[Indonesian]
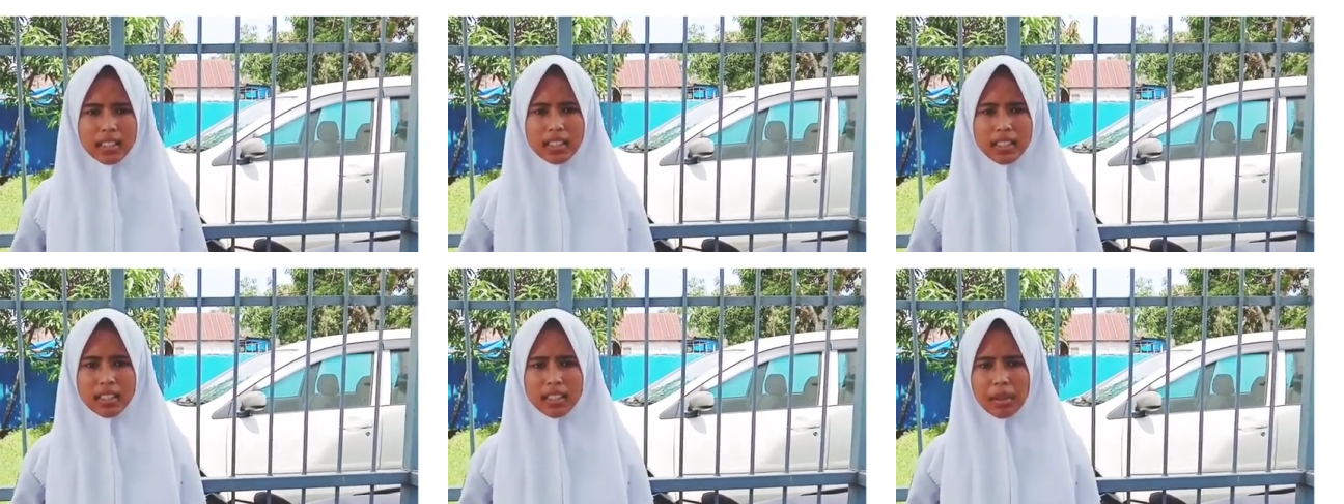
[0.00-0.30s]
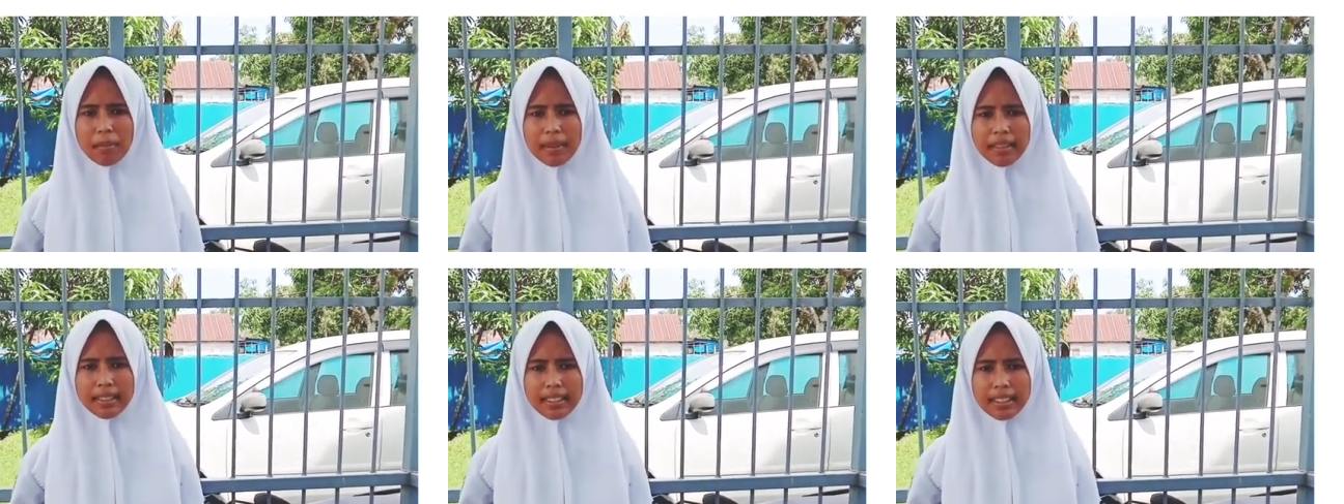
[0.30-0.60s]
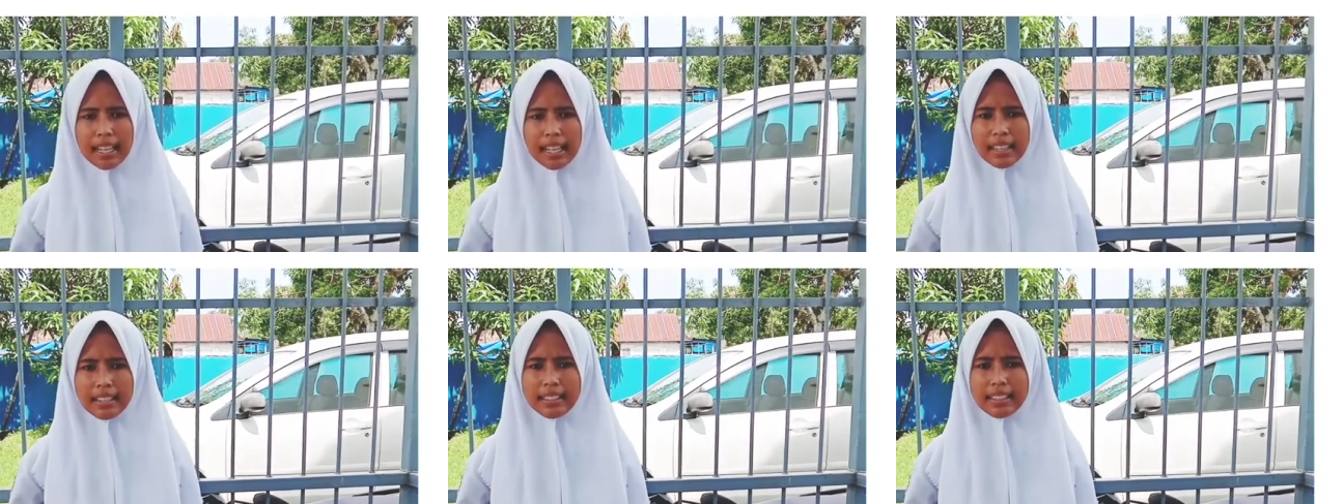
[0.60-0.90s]

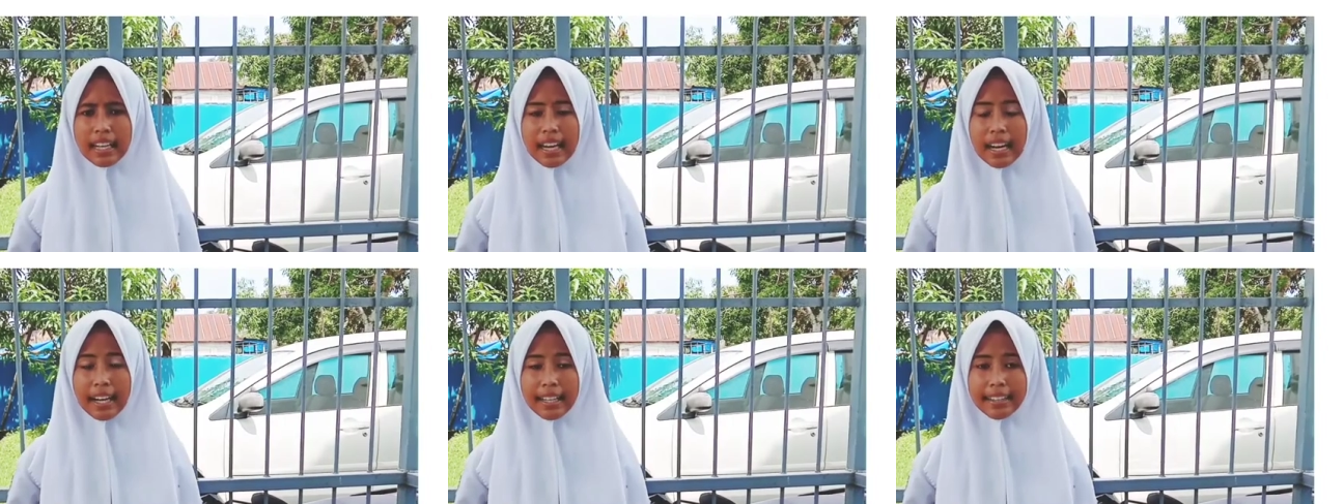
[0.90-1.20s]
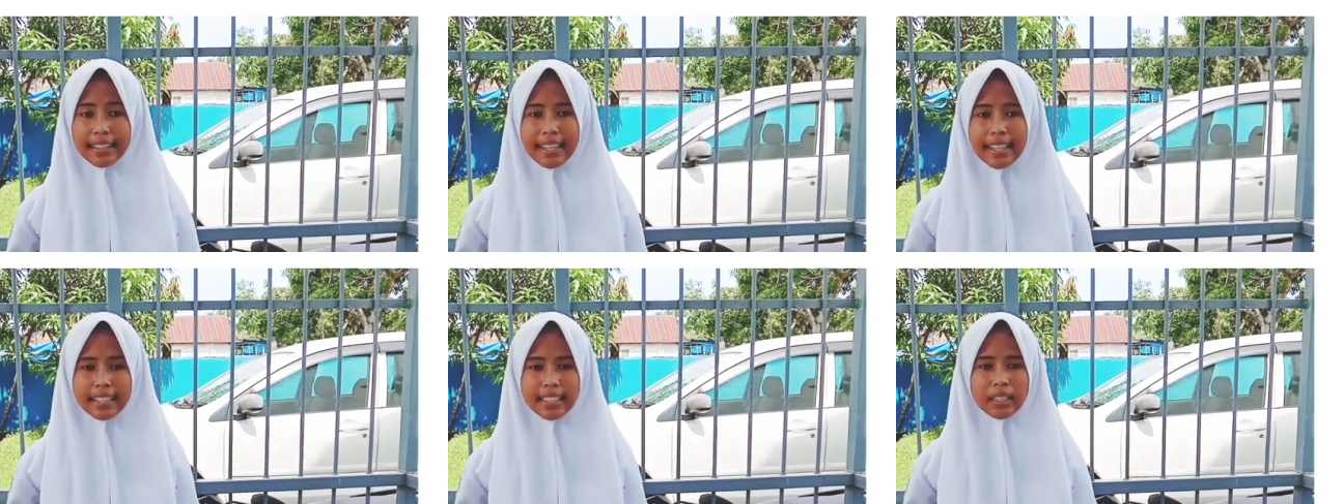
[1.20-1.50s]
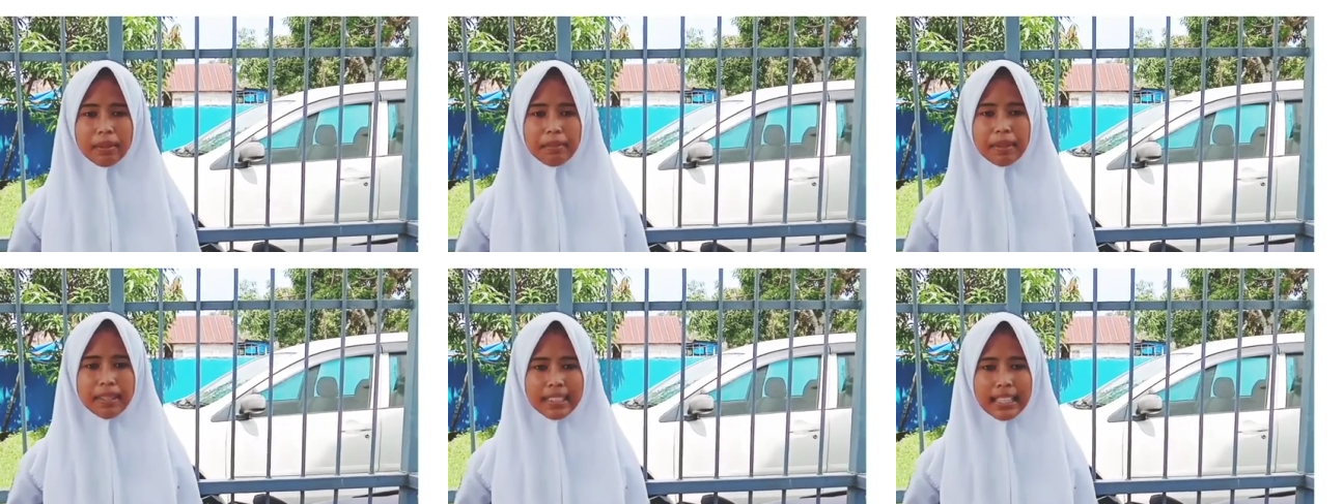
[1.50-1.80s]
sebesar, zakatnya
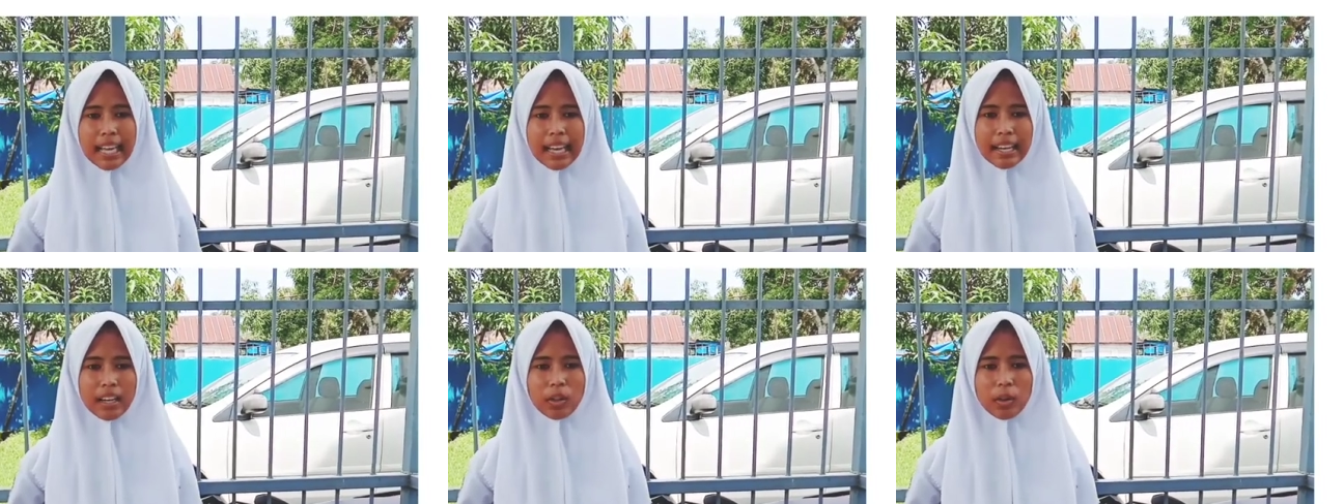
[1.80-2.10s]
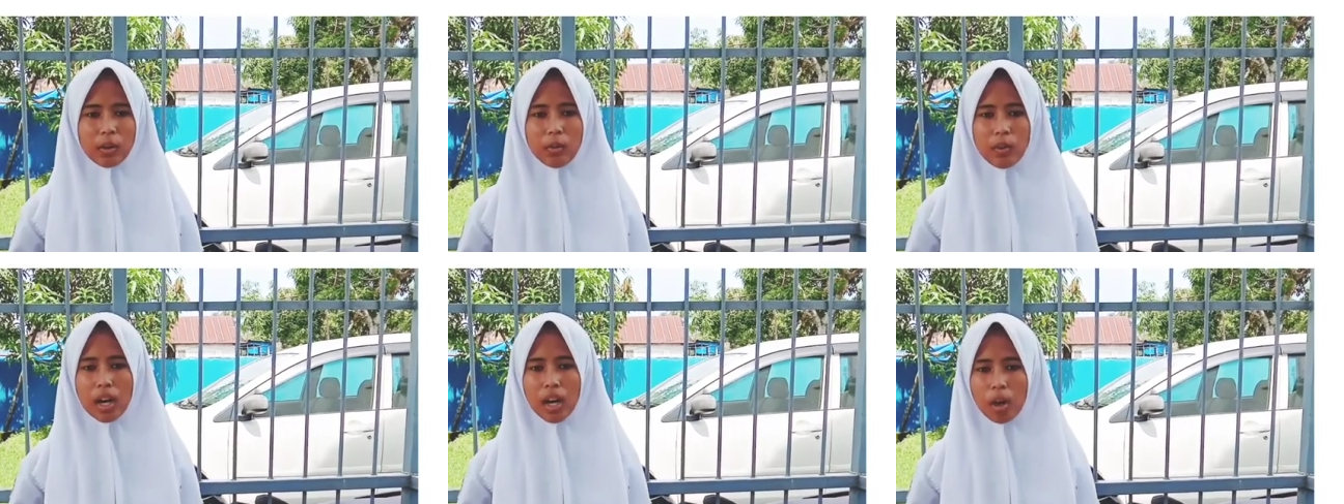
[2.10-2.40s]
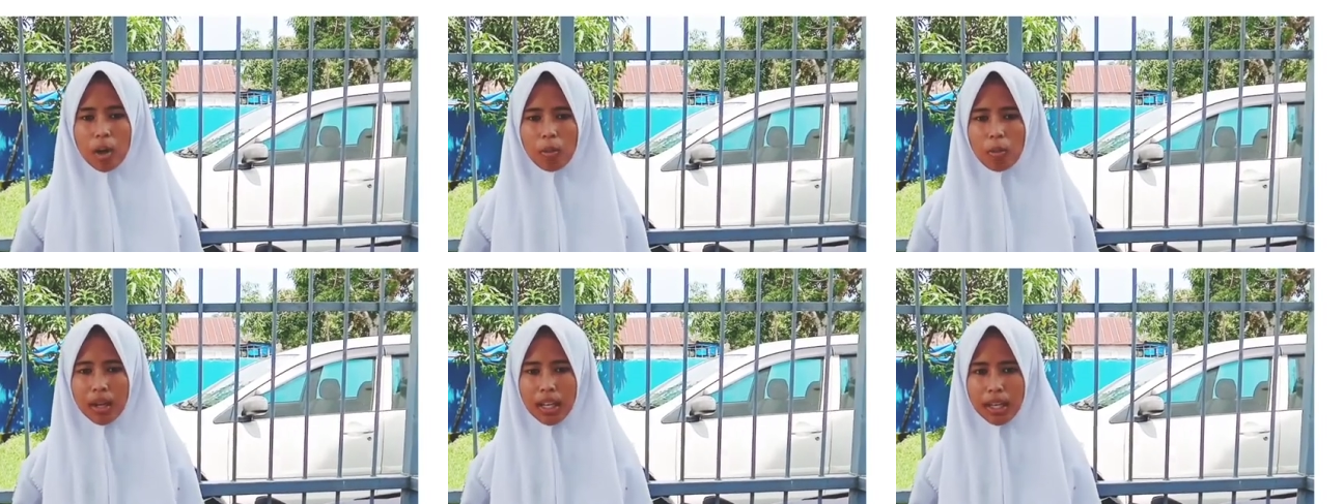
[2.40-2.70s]
sebesar
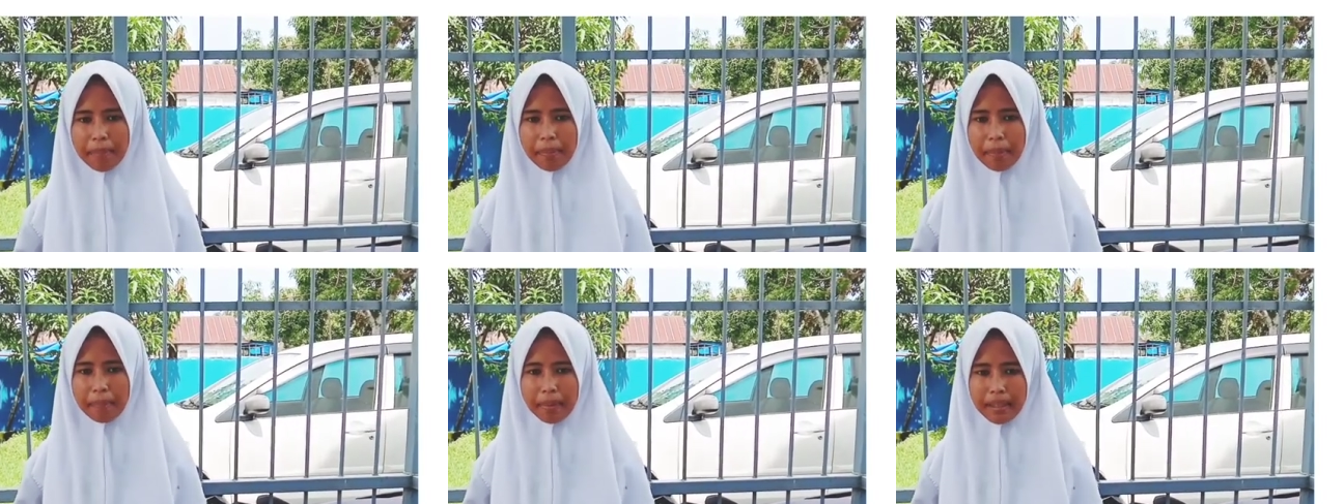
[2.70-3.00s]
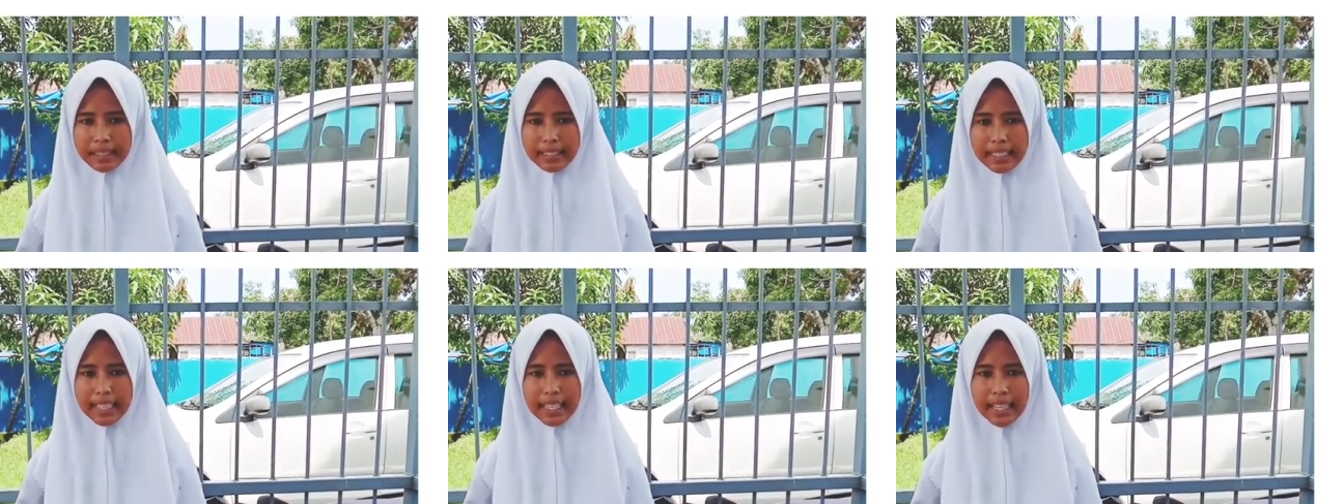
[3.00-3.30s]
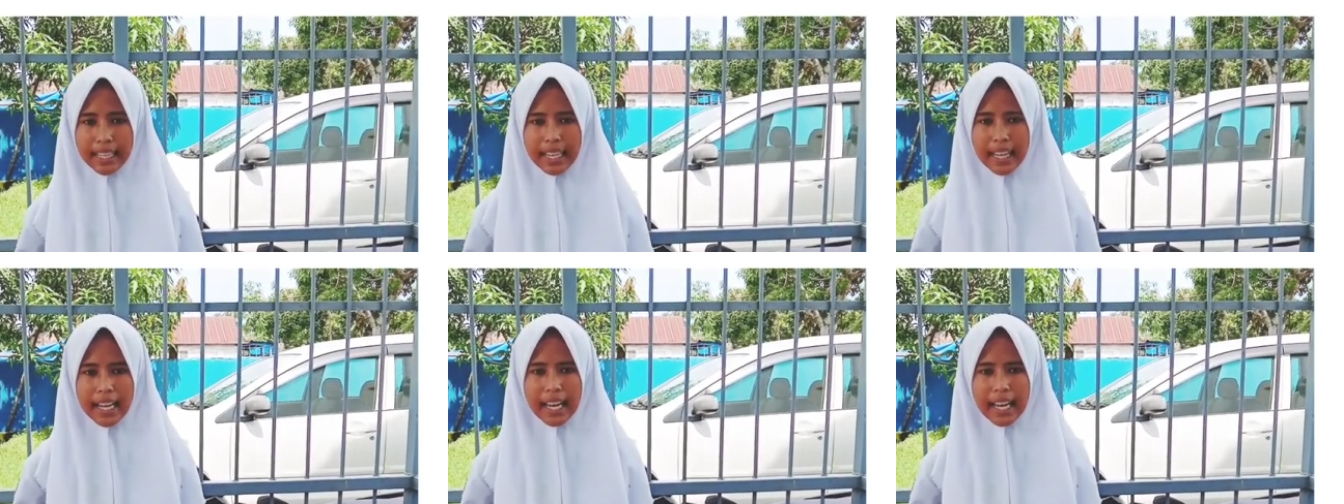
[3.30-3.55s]
2,5% persen